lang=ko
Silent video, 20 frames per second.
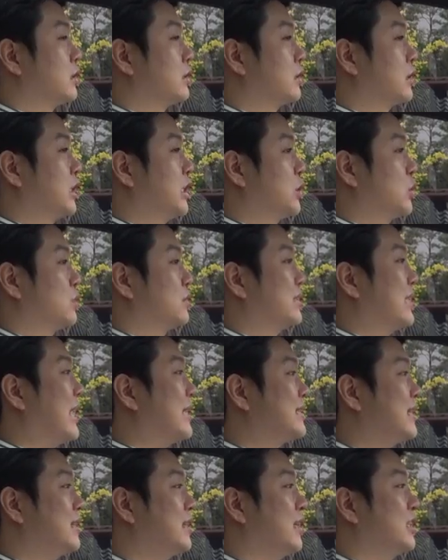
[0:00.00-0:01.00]
기존
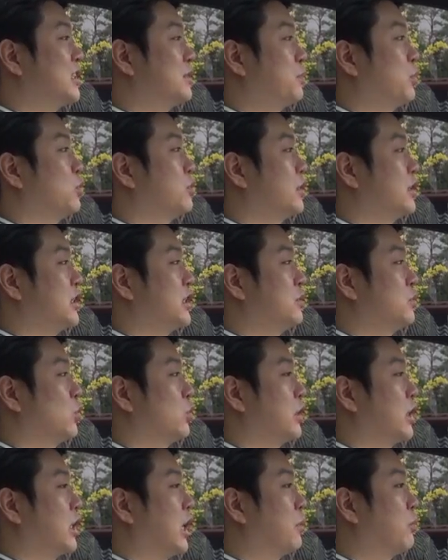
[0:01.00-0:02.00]
4세대 스포티지
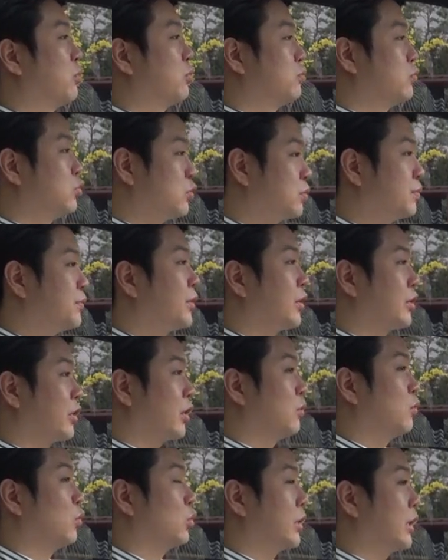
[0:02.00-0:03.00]
모델의 부분
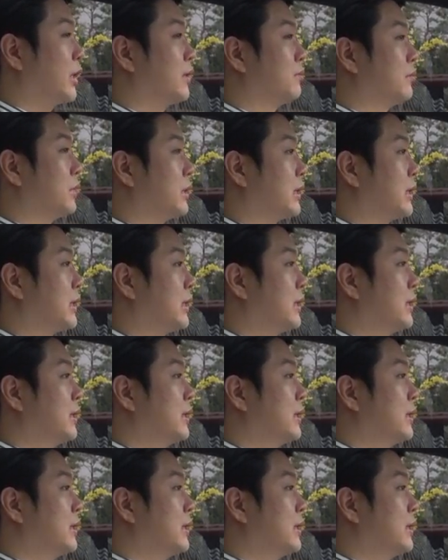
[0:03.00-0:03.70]
변경 모델입니다.